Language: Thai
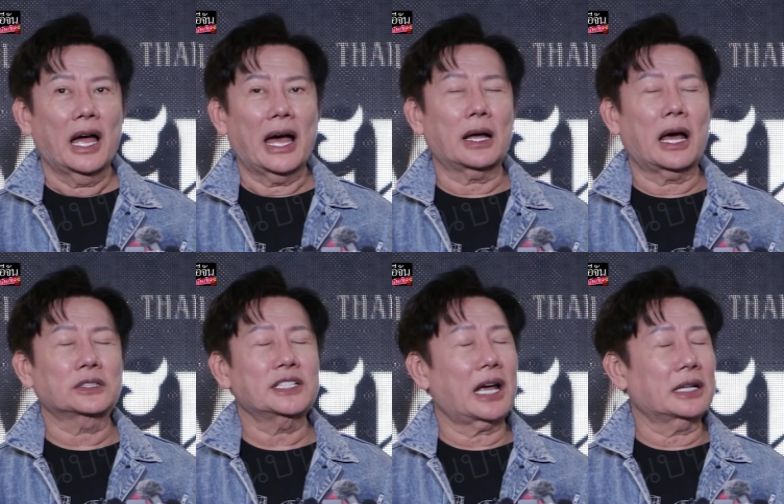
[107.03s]
เอาเอา
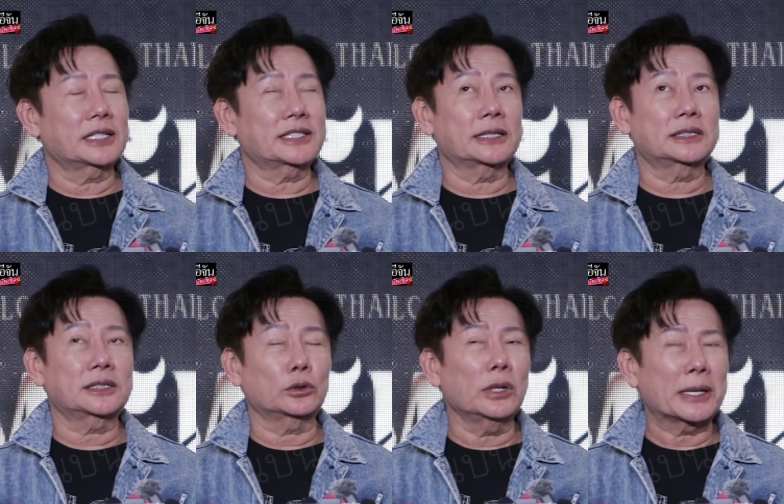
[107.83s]
เอาจริ
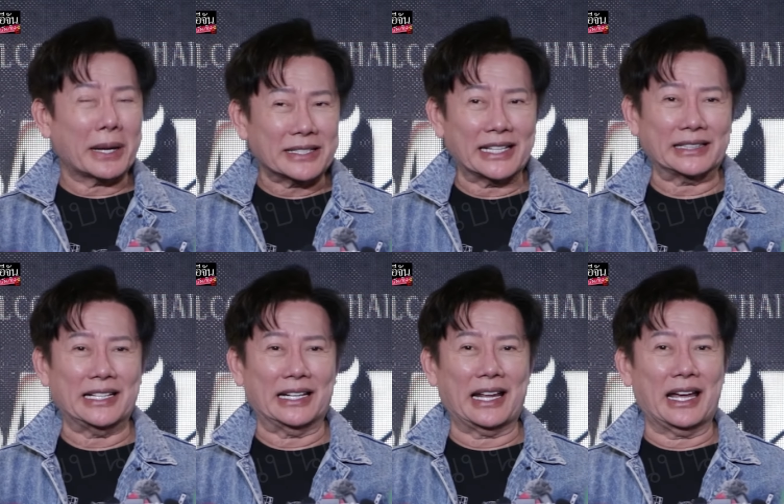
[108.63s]
งๆเรื่องบัดเจ็ต
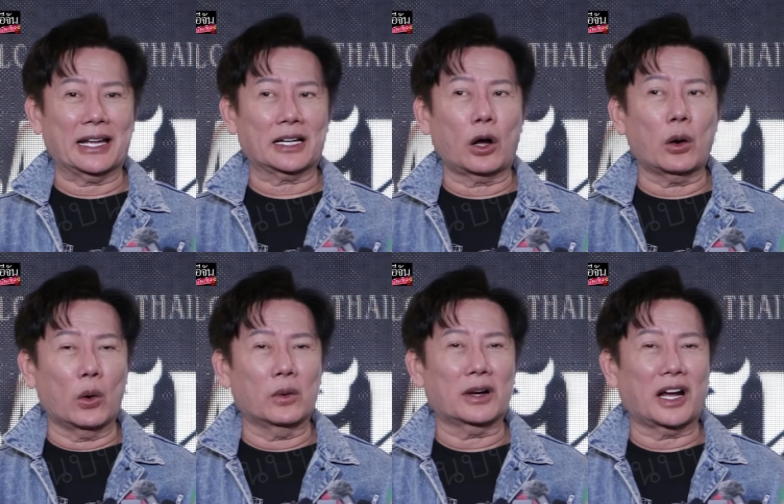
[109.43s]
เนี่ยนะฮะก็ค
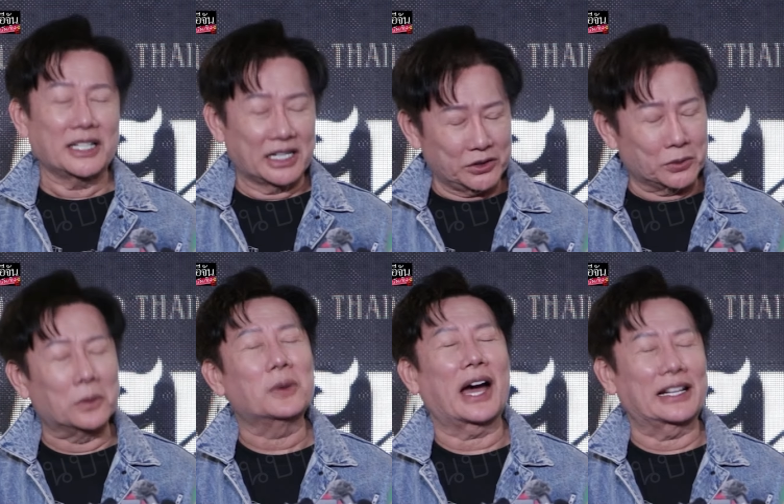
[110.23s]
งก็เยอะอยู่
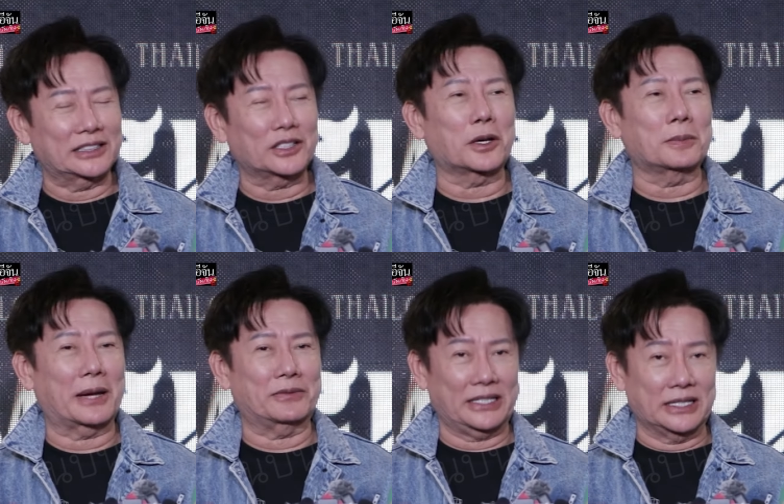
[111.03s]
อันนี้ต้องยอม
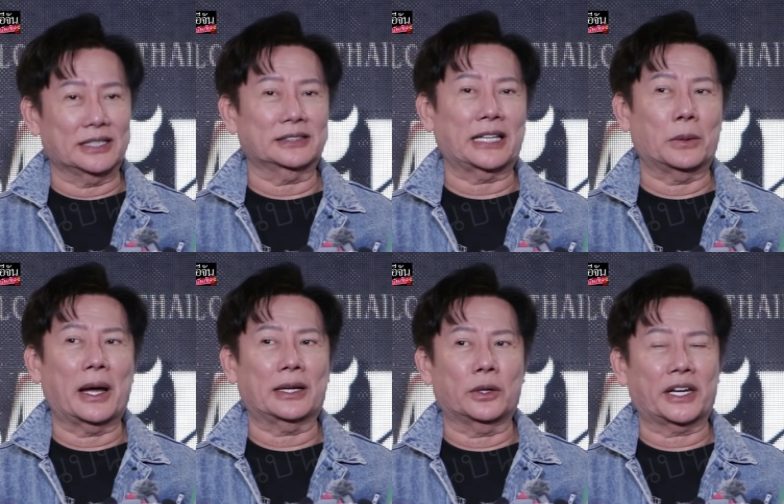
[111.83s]
รับว่าเยอะแต่
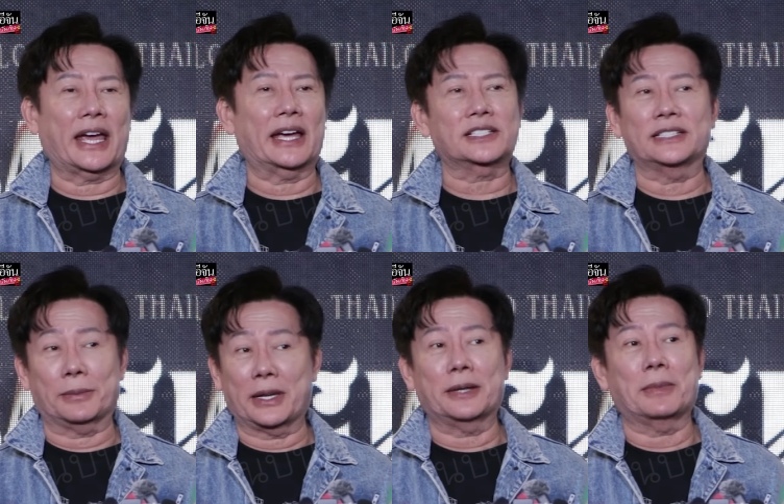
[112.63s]
ว่าโดยแคชเนี่
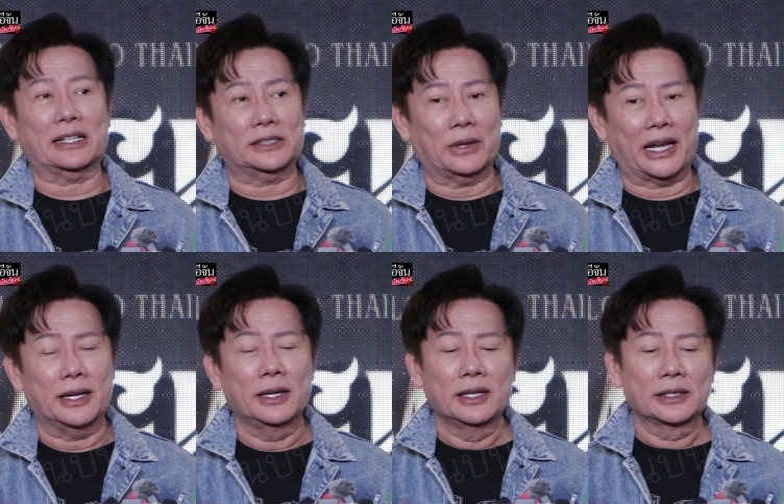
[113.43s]
ยไม่ได้มากเท่าไหร่
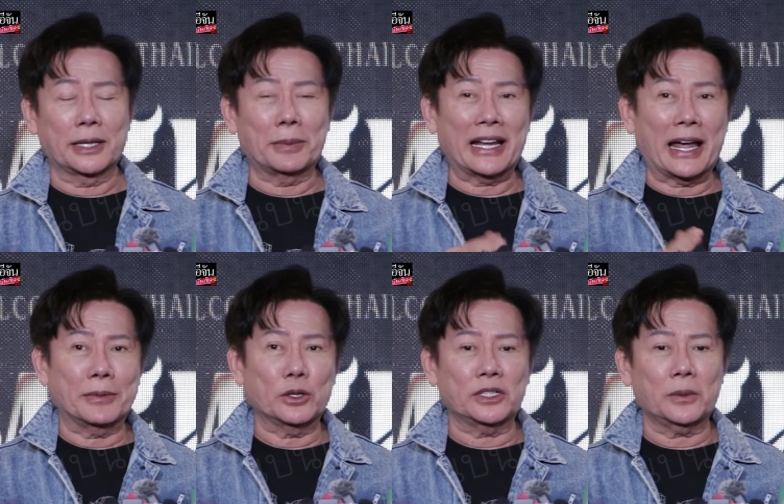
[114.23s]
แต่ปัญหา
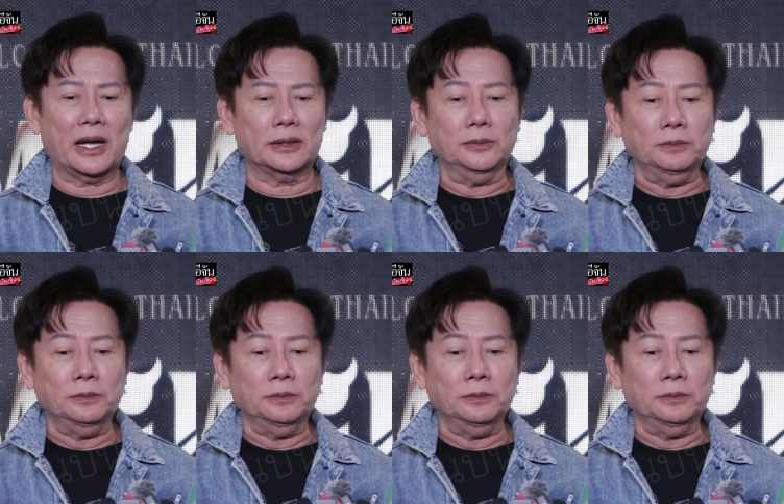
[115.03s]
มันอยู่ที่ว่า